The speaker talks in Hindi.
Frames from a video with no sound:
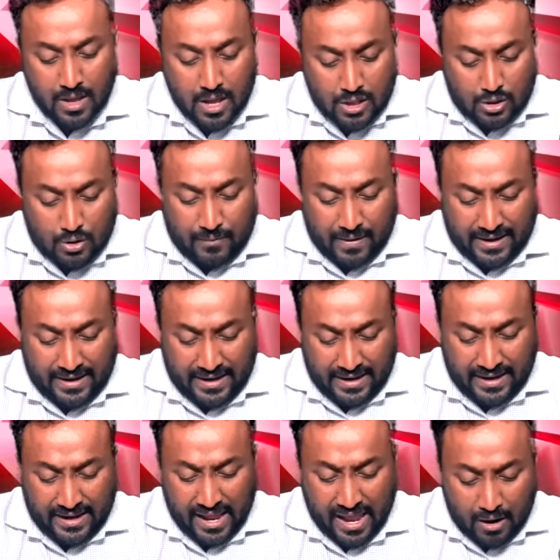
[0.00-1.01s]
तो
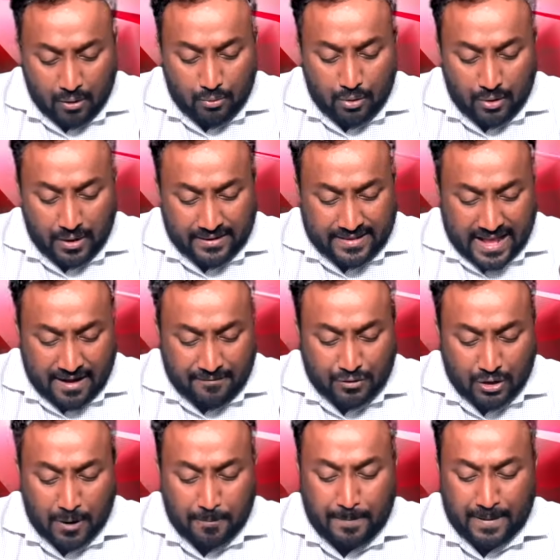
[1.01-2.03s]
वहीं उन्होंने साफ
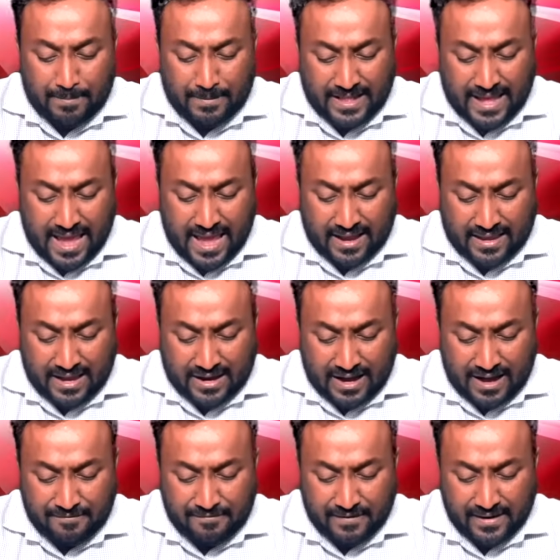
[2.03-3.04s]
तौर पर बताया कि
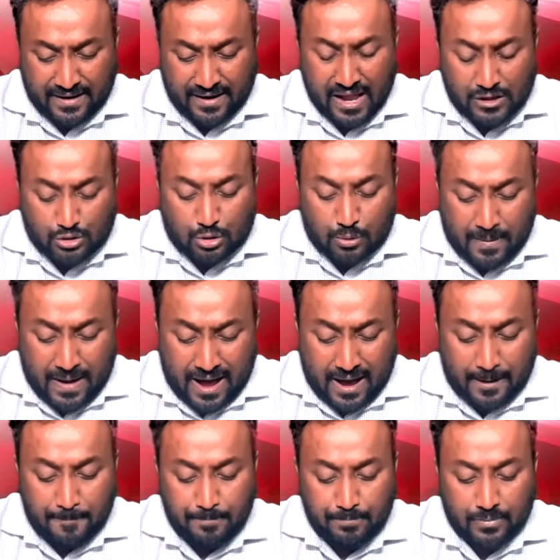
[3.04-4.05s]
काफिर सुबह
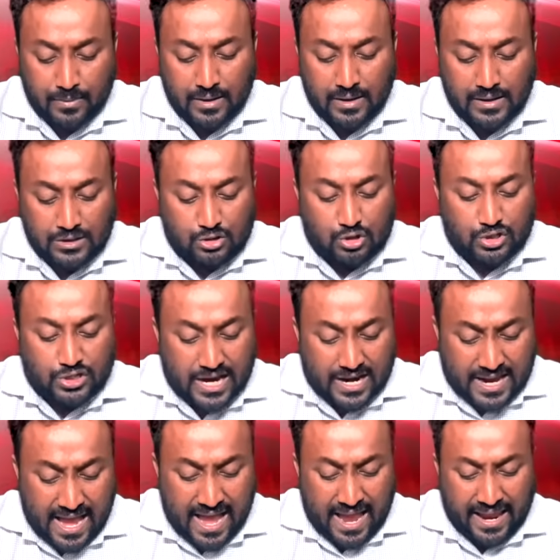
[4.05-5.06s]
जो
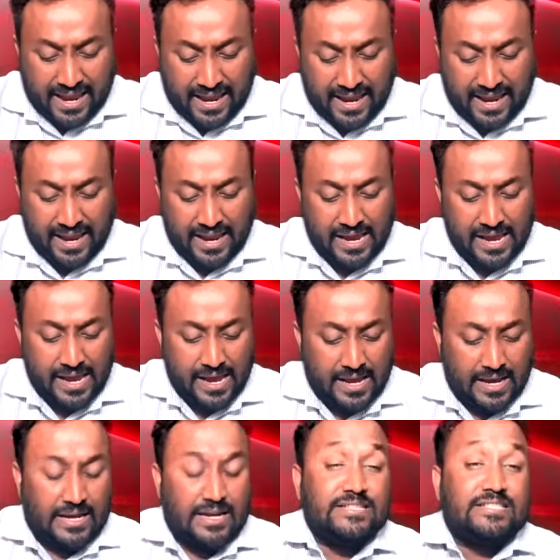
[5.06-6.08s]
जगह है
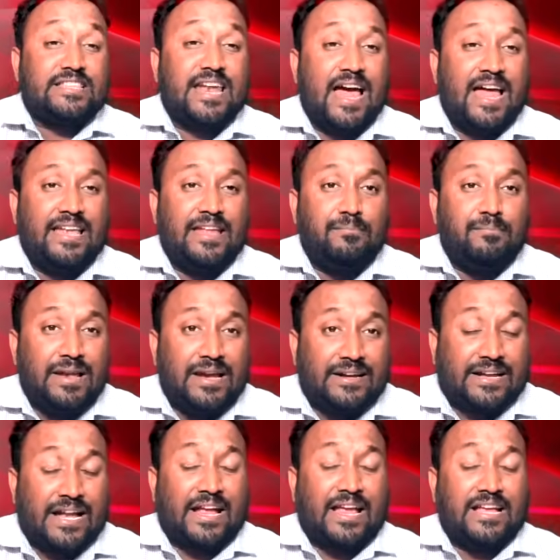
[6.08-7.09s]
इसराइली
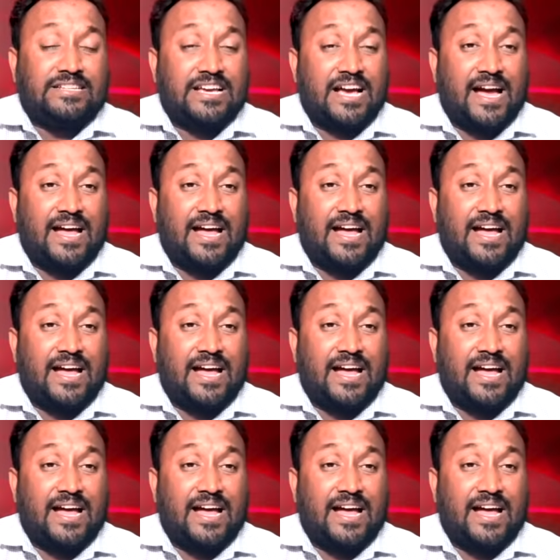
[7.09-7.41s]
मिलिट्री की जगह